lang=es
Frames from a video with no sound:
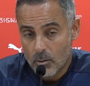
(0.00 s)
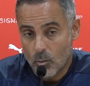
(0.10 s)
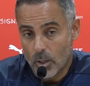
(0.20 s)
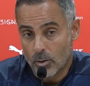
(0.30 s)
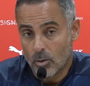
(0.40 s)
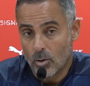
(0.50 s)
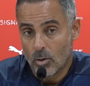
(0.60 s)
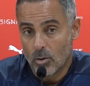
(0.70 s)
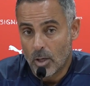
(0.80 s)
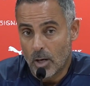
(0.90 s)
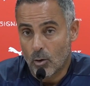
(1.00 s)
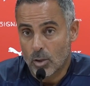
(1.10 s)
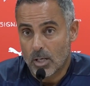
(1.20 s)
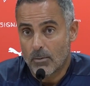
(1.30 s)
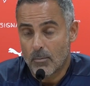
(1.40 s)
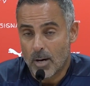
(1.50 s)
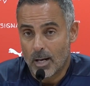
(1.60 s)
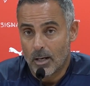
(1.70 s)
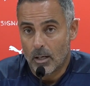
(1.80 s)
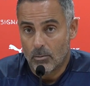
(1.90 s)
cuando la cosa va
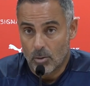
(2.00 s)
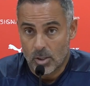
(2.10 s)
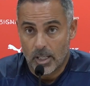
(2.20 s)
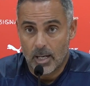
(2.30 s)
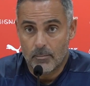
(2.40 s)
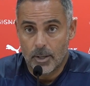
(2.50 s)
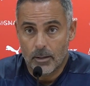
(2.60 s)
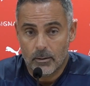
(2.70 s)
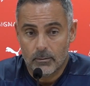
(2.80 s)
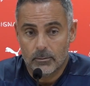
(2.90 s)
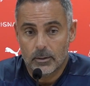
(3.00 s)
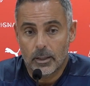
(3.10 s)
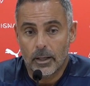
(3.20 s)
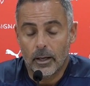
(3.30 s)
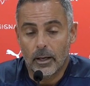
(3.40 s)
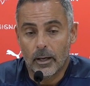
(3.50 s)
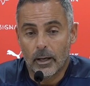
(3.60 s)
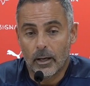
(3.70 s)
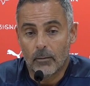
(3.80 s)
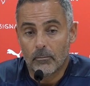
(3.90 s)
mal no se cambia,
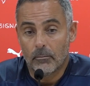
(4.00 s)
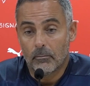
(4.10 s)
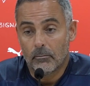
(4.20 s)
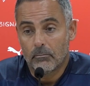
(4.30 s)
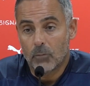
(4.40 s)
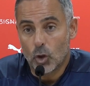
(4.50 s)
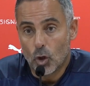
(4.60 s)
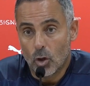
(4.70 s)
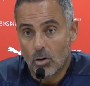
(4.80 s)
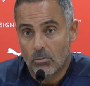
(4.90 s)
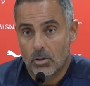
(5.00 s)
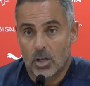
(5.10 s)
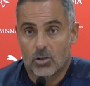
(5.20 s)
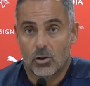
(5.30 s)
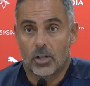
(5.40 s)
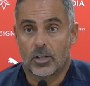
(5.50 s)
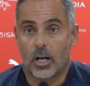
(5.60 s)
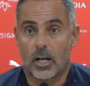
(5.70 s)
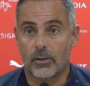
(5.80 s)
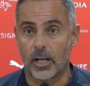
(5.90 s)
em, yo que estoy
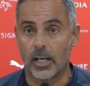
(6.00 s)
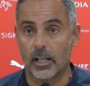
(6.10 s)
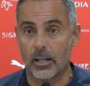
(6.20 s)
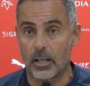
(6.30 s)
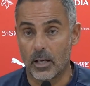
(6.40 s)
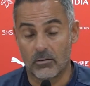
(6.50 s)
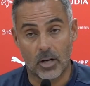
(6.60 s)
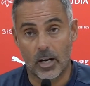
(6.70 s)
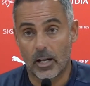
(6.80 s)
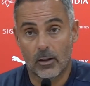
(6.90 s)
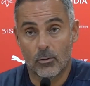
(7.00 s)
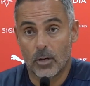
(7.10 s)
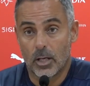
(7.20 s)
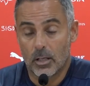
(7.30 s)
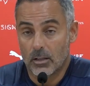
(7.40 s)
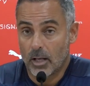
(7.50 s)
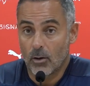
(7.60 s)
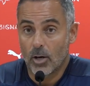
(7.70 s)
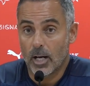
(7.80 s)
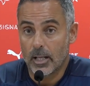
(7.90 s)
entrenando cada día, entrenando bien y
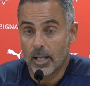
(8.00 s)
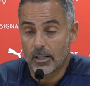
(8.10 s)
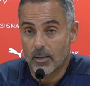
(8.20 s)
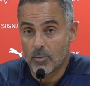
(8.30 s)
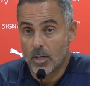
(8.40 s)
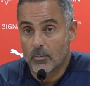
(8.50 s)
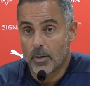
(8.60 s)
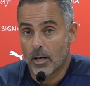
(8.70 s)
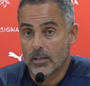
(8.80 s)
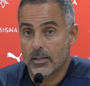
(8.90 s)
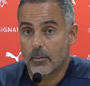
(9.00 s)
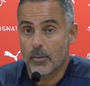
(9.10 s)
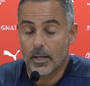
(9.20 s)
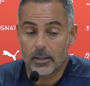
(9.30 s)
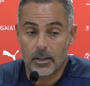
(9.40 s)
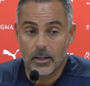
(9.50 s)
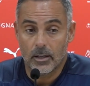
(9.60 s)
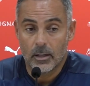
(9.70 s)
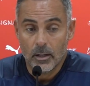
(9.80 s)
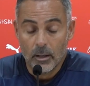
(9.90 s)
tengo calidad también para ser parte
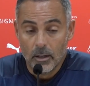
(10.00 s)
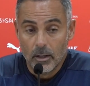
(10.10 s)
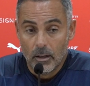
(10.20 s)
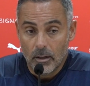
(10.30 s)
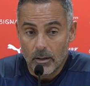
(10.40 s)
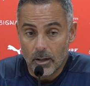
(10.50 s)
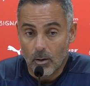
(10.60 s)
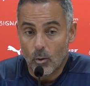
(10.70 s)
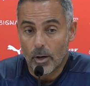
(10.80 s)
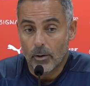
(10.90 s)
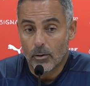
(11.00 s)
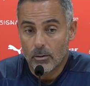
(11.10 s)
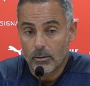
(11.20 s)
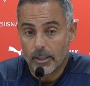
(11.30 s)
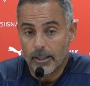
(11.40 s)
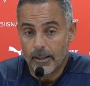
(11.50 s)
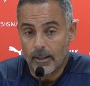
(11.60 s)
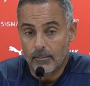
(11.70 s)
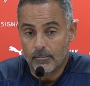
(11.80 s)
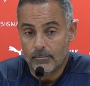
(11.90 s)
del juego
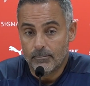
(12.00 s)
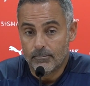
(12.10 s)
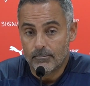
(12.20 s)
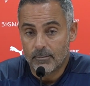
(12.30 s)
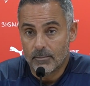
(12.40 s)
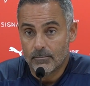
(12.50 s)
em,